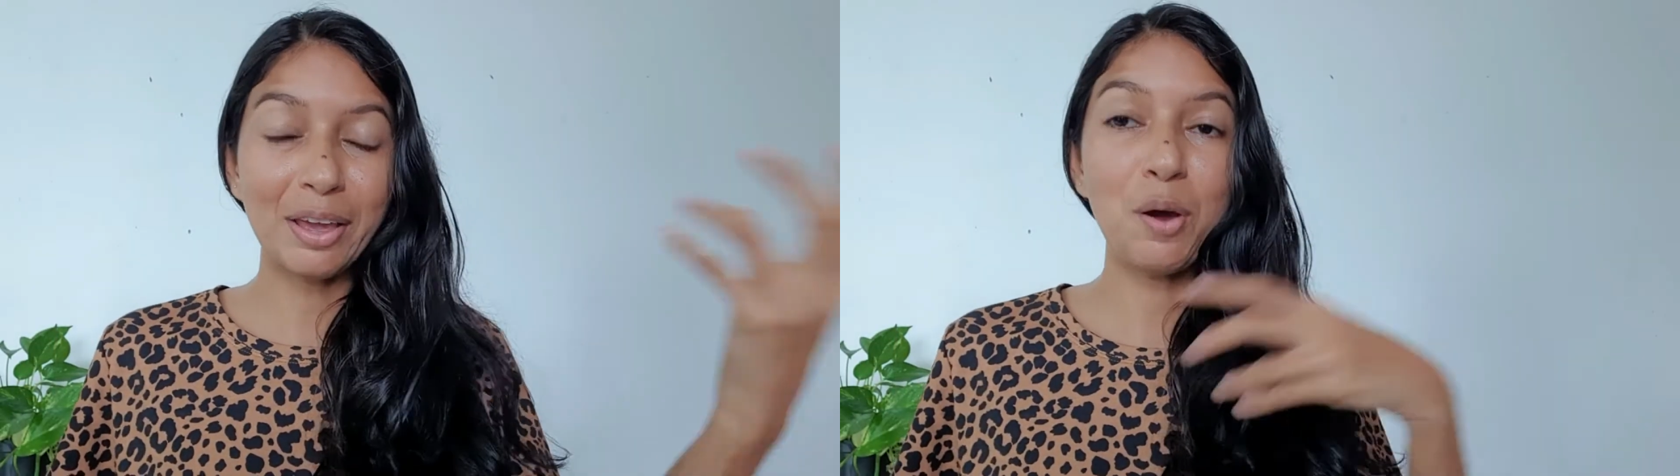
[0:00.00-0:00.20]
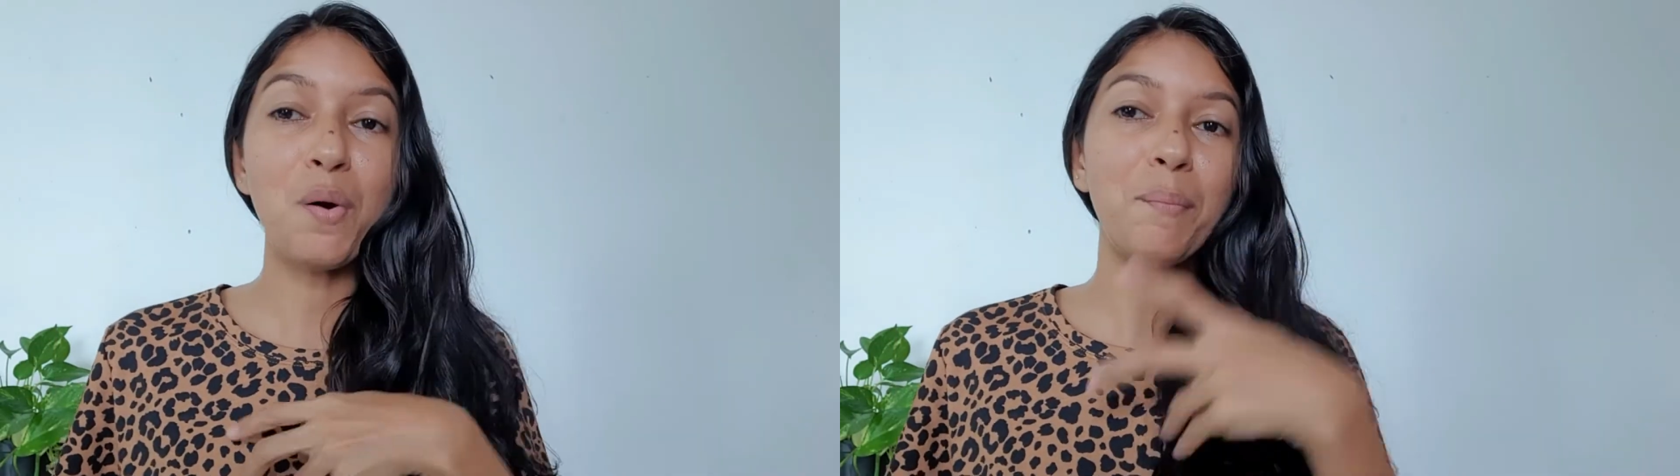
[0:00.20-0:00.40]

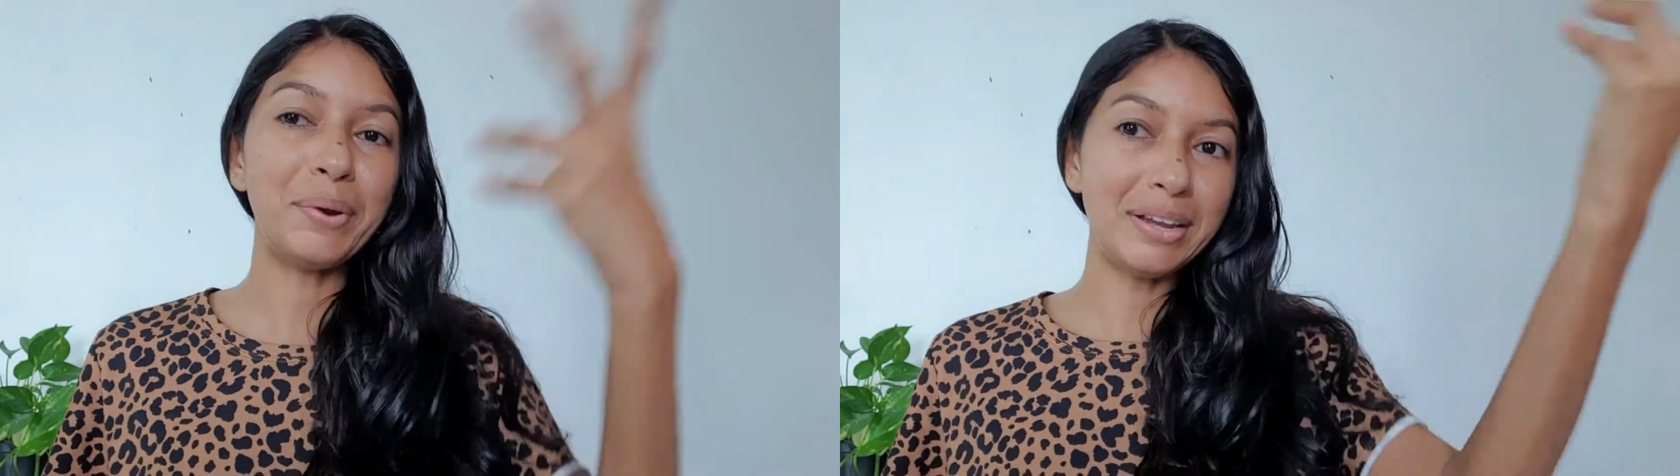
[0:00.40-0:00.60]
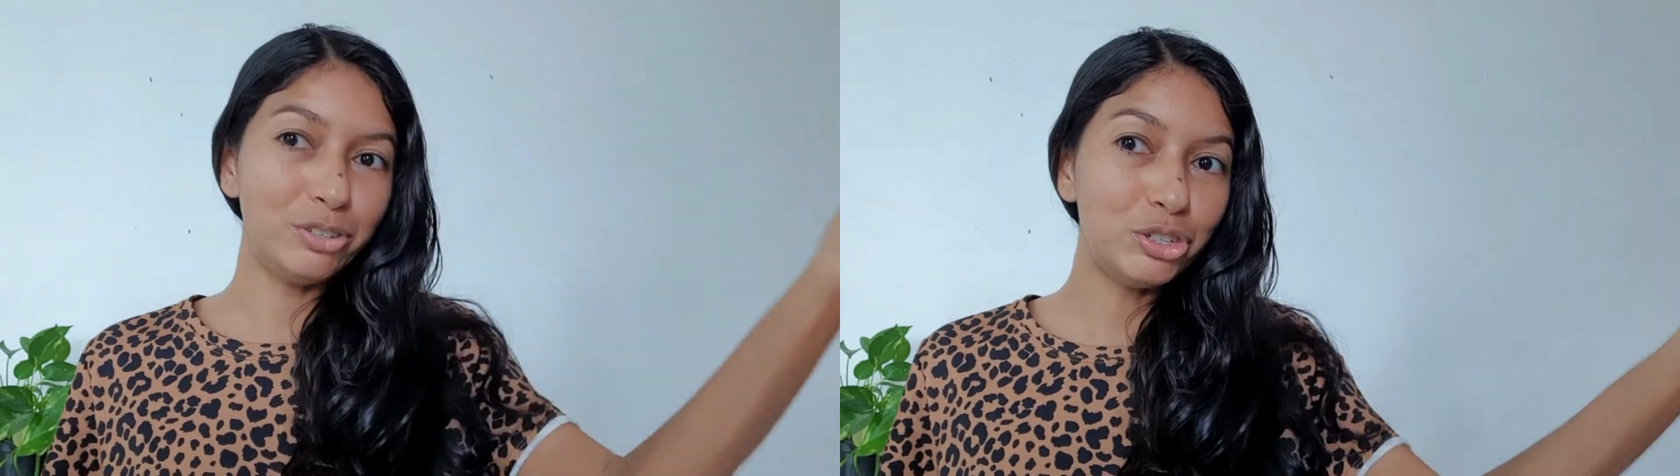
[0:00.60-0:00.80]
que eu
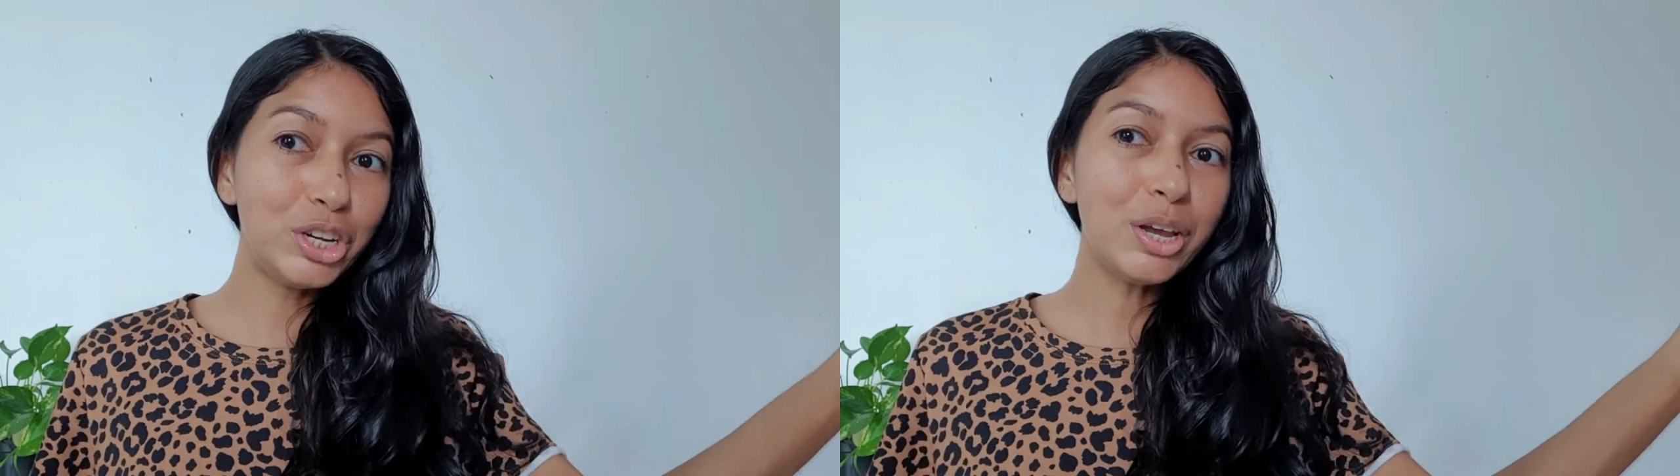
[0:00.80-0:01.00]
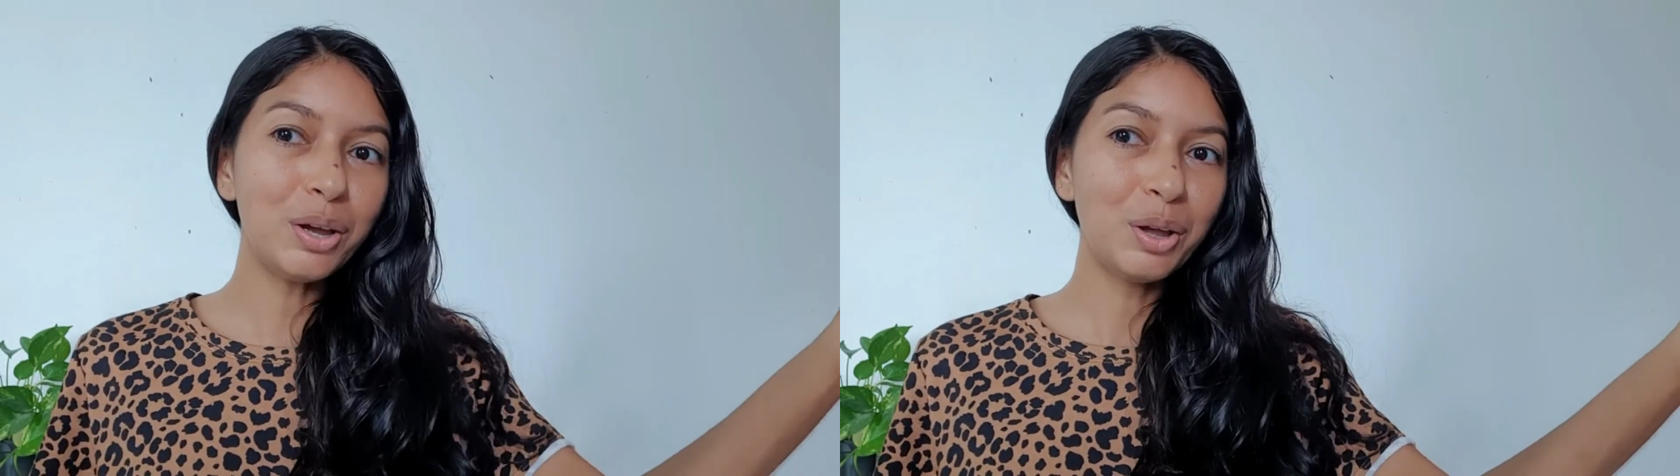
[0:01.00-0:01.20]

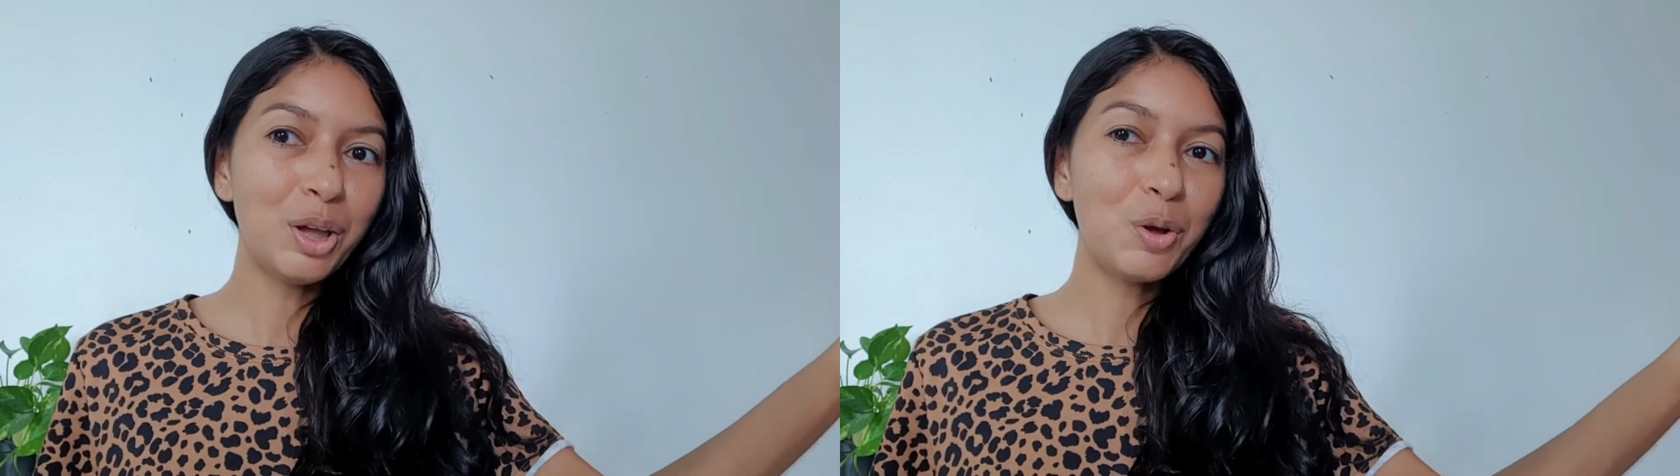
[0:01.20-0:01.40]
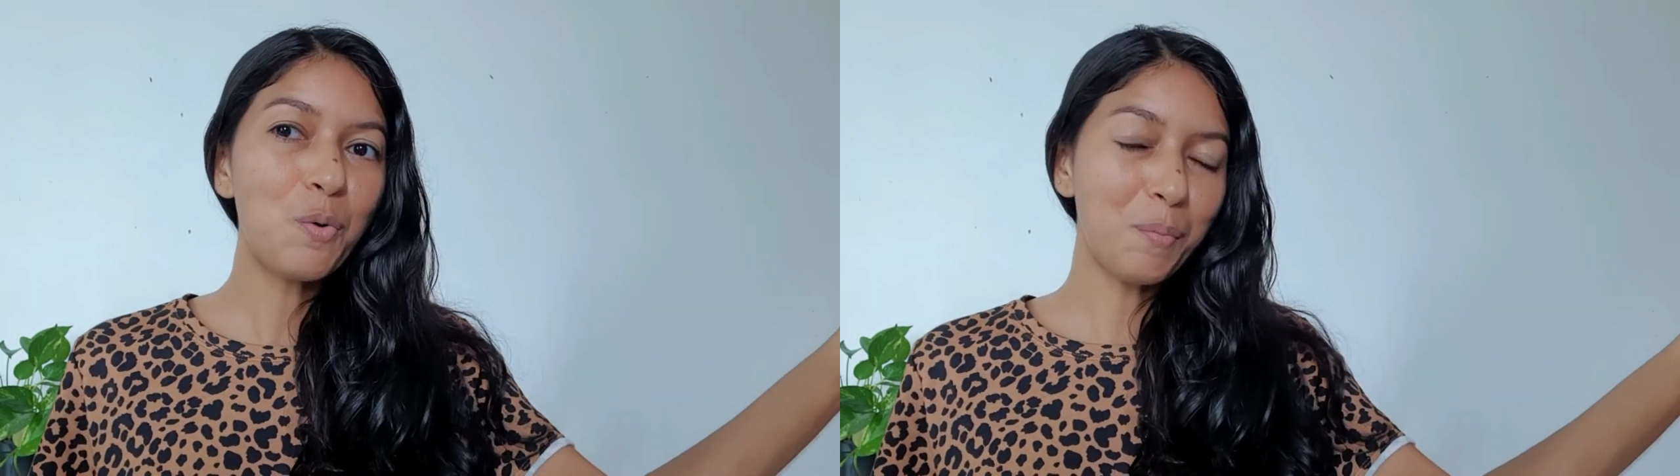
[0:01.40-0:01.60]
aprendi
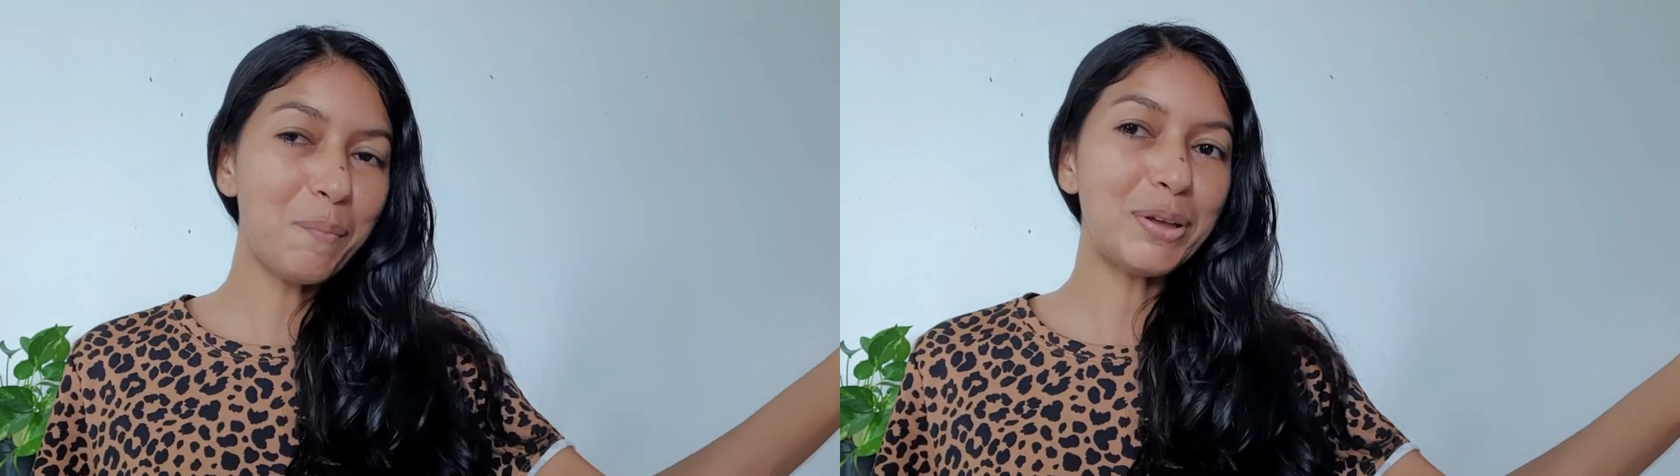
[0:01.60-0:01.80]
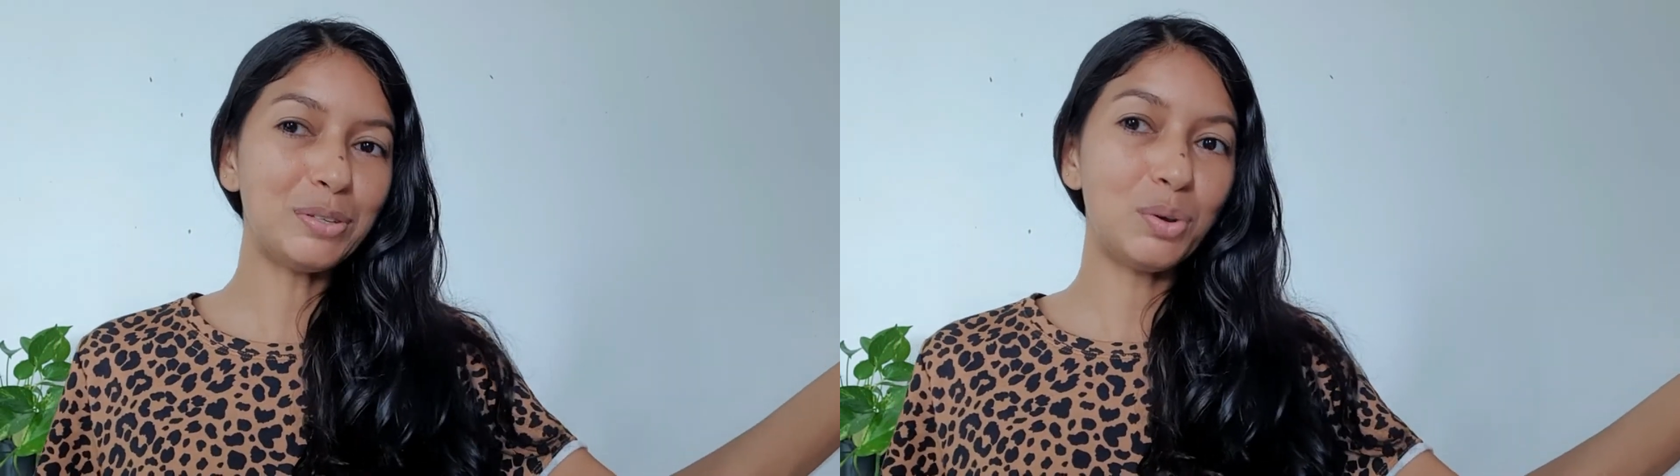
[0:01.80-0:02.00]
com
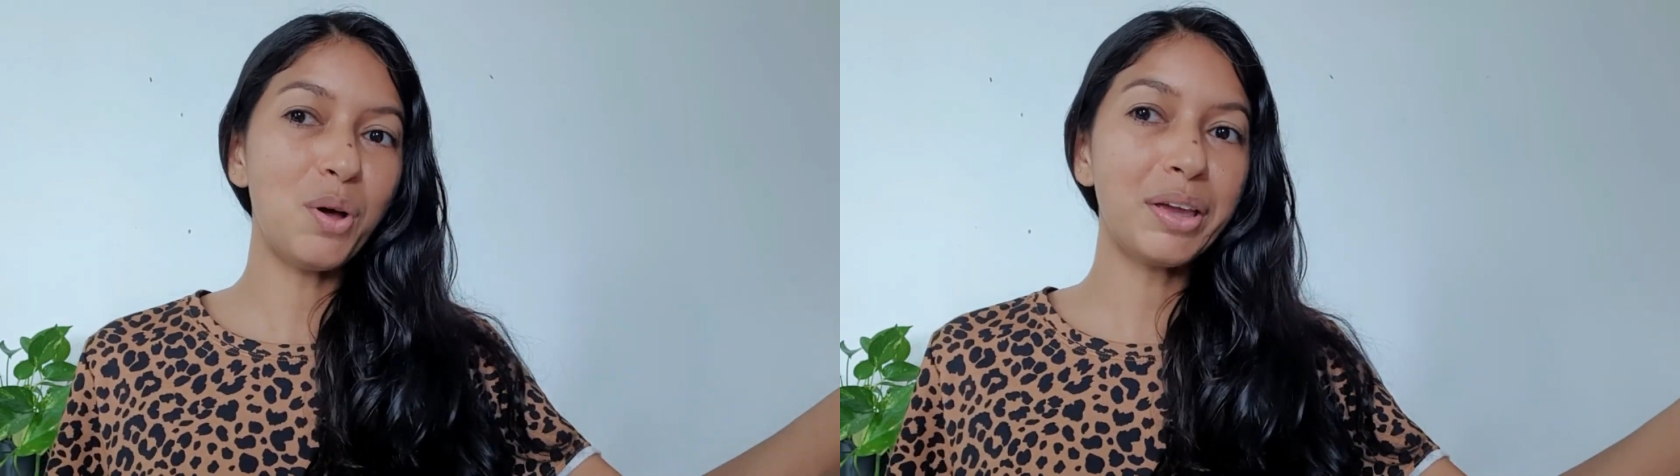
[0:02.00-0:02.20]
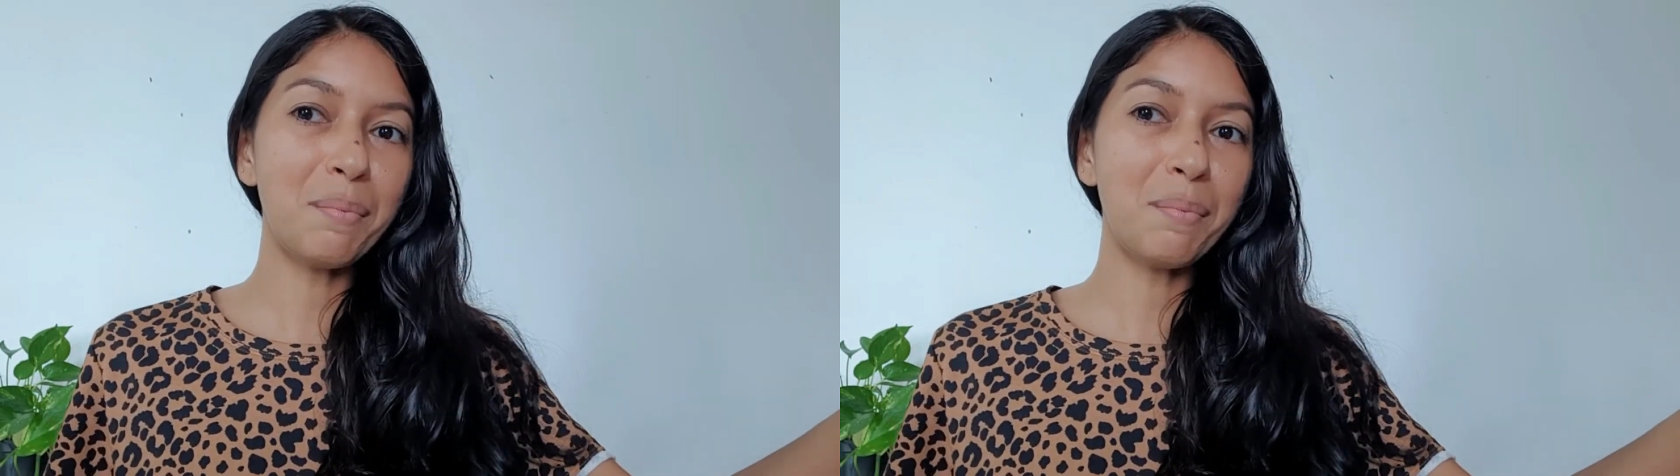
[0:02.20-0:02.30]
uma pessoa